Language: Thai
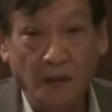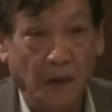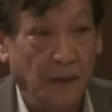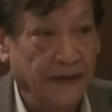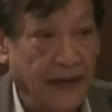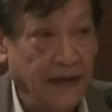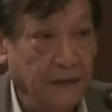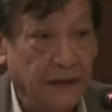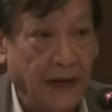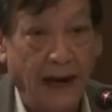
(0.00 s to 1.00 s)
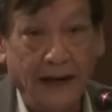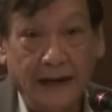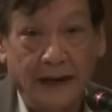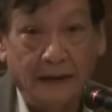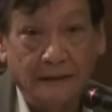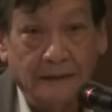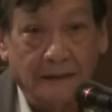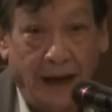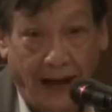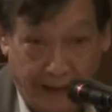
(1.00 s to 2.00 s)
ครองระบอบประชาธิปไตยเนี่ย
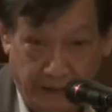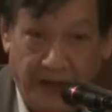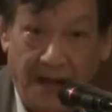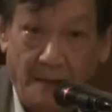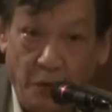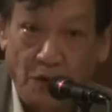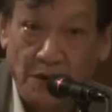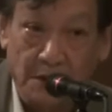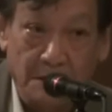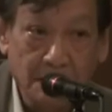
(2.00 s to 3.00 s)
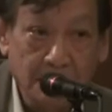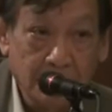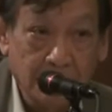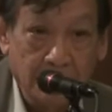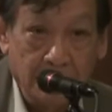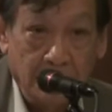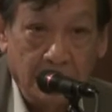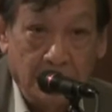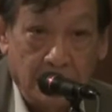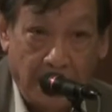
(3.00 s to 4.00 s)
อาจจะมีการพูดถึง
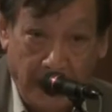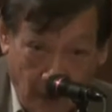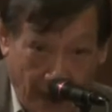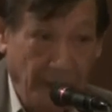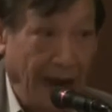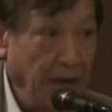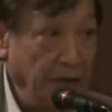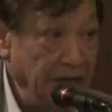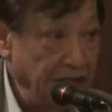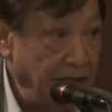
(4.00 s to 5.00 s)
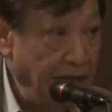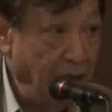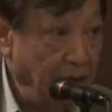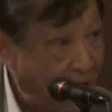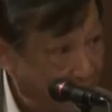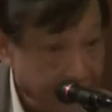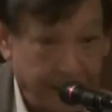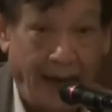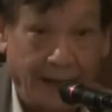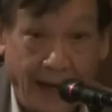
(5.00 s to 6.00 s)
แต่ในความหมายมันจริงๆแล้วมันอาจจะ
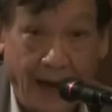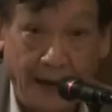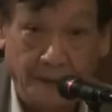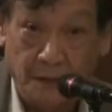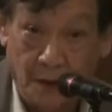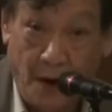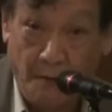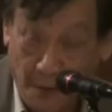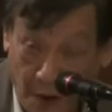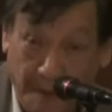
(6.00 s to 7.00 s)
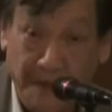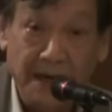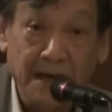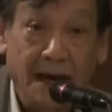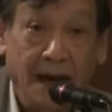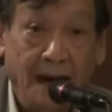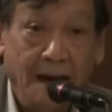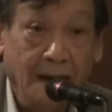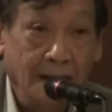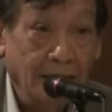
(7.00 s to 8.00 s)
แตกต่างกับคำคำนี้นะ
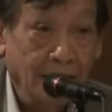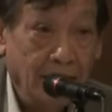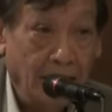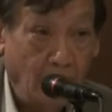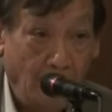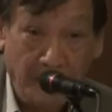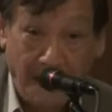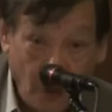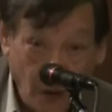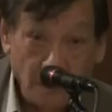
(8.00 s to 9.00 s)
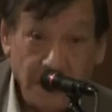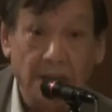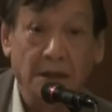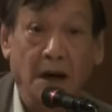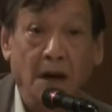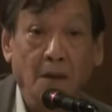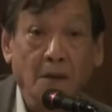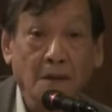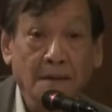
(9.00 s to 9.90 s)
ในความหมายของที่อื่นเขา